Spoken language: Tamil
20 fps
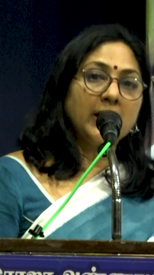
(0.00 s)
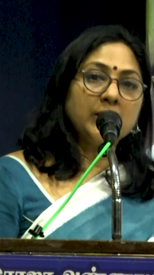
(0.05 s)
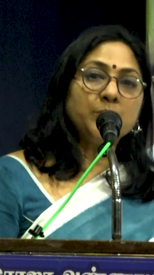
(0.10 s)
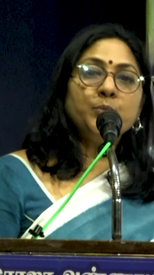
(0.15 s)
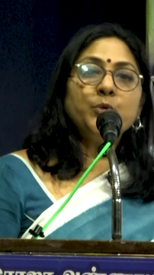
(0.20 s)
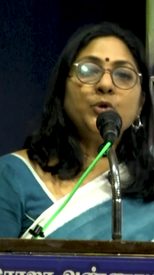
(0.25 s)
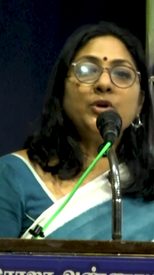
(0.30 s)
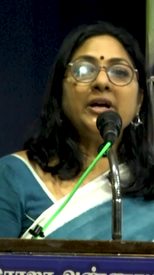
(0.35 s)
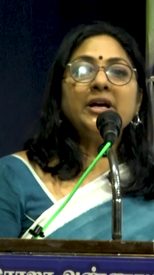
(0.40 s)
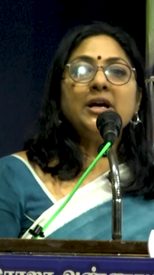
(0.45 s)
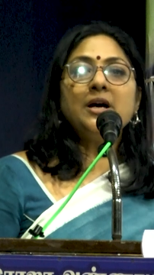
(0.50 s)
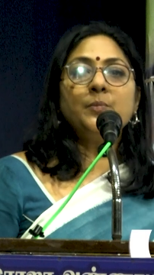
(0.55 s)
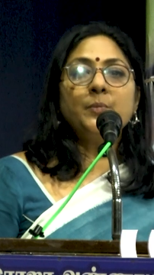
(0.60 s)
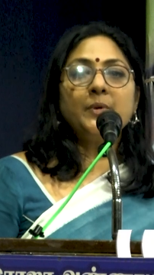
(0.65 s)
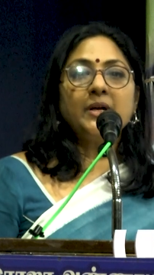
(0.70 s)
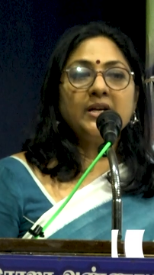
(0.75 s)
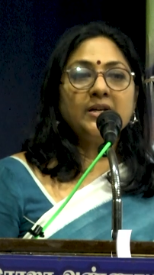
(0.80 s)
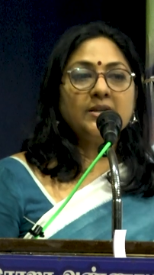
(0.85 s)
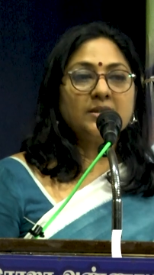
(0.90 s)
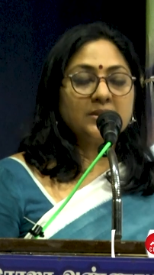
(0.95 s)
வன்முறை
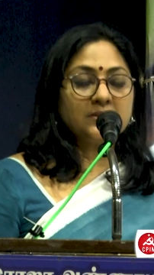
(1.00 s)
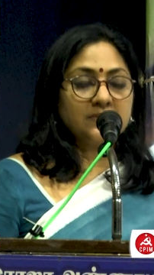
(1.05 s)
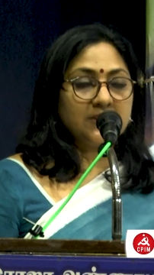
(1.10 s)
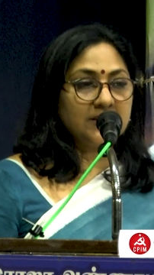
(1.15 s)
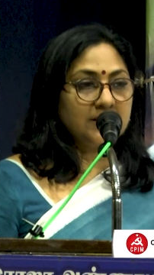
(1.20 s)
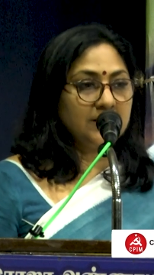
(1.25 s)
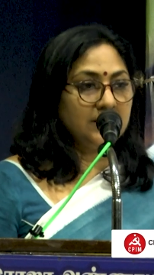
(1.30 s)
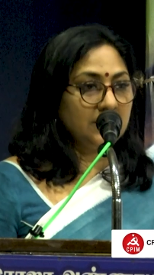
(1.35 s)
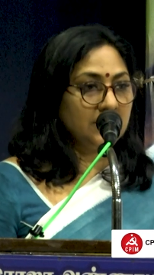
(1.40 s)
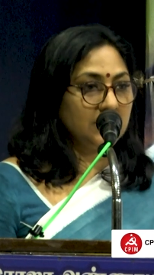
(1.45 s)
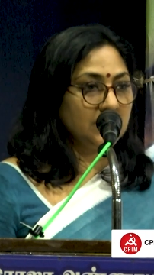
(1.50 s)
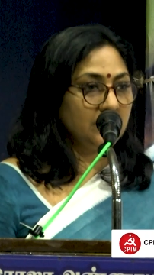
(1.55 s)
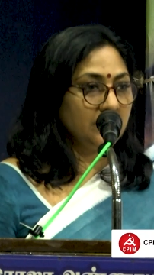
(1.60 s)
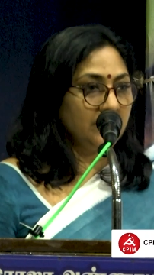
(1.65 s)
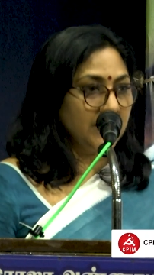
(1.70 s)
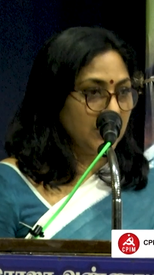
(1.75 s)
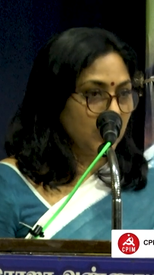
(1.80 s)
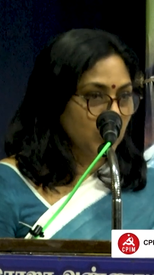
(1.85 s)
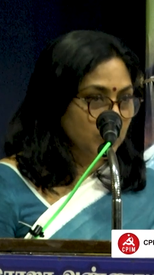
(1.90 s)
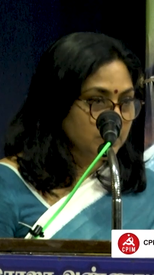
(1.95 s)
அப்படின்றது வந்து
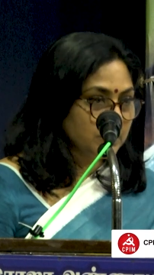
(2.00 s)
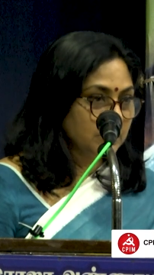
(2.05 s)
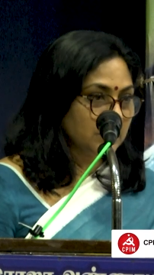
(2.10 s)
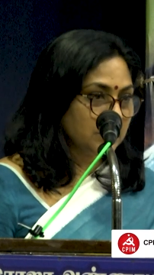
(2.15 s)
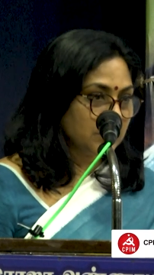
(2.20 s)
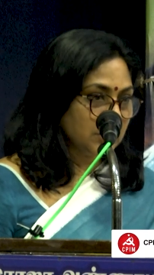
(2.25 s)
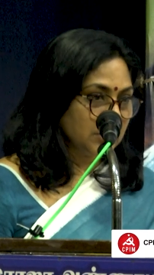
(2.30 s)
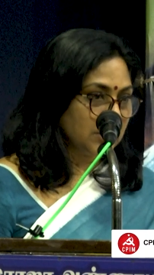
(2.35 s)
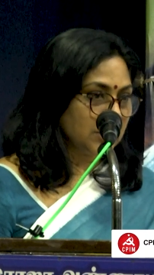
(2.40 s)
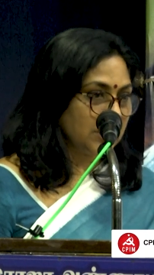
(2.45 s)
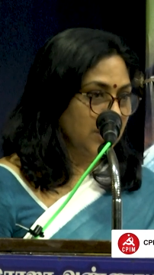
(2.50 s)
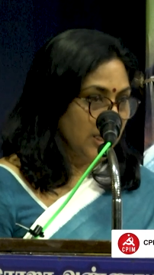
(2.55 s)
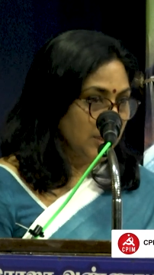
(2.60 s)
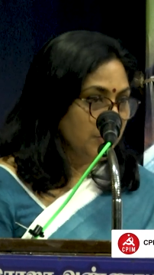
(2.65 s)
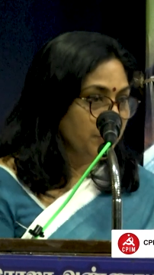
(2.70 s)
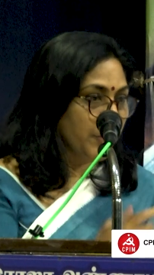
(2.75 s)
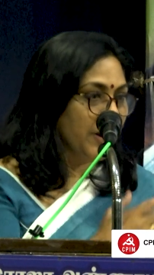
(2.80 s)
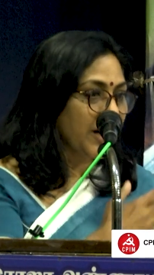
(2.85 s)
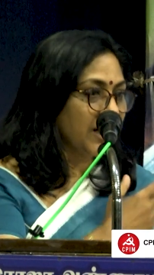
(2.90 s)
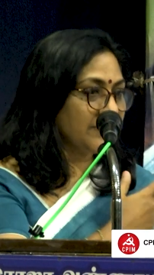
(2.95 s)
வெறும்
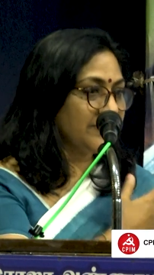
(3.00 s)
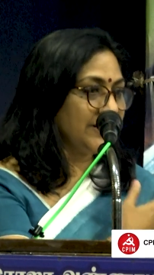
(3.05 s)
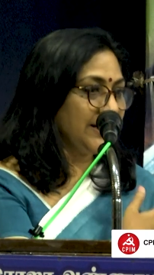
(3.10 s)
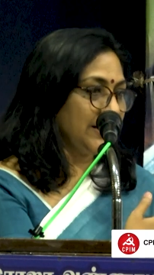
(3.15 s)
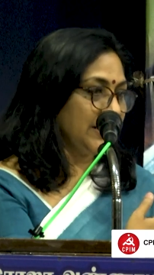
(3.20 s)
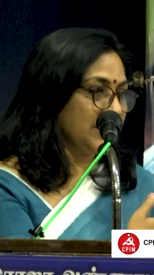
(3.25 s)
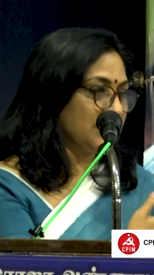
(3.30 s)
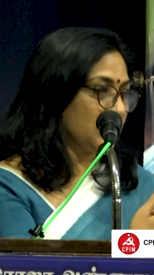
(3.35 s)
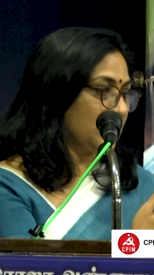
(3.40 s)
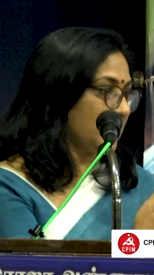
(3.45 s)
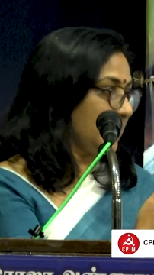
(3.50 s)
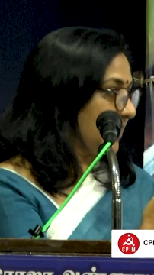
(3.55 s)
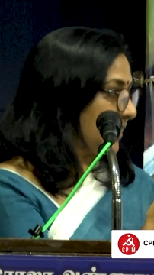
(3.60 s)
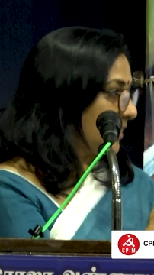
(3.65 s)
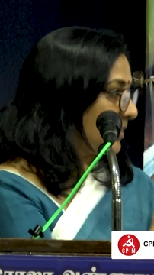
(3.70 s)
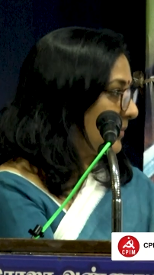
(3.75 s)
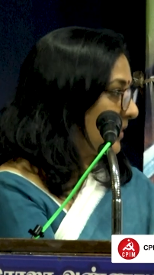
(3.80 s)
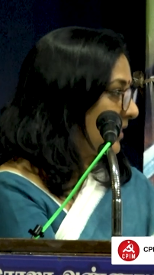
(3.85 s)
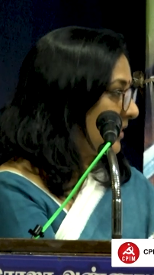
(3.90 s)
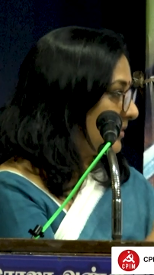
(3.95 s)
கண் பார்வையிலே
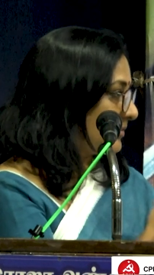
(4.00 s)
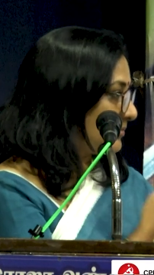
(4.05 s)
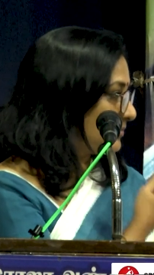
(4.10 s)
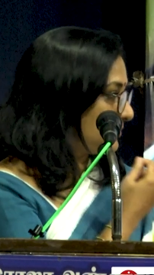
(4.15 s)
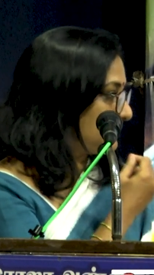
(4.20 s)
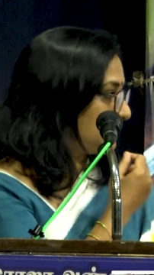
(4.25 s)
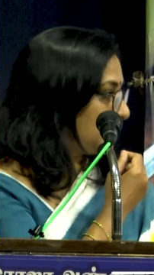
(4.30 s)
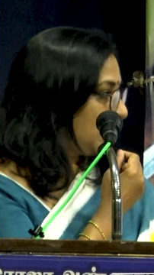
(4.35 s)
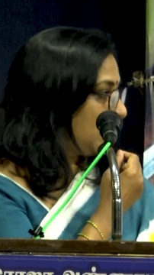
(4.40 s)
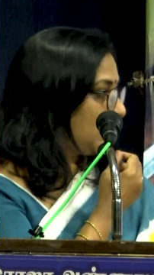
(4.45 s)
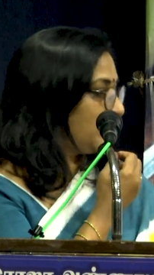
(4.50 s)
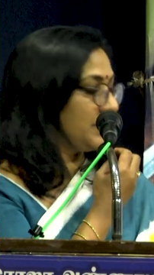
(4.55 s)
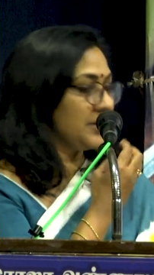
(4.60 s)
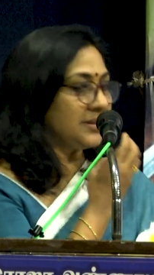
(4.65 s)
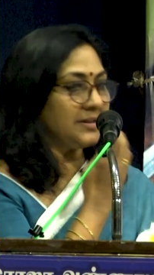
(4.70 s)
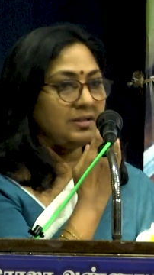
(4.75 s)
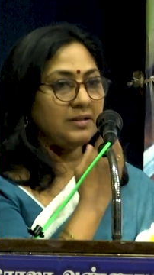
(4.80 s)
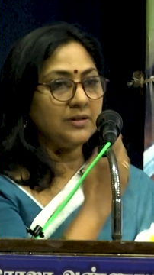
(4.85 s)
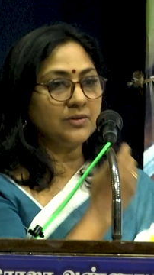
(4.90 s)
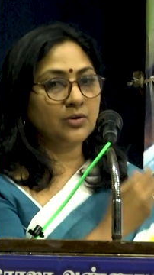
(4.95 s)
சொன்னாங்க பாலபாரதி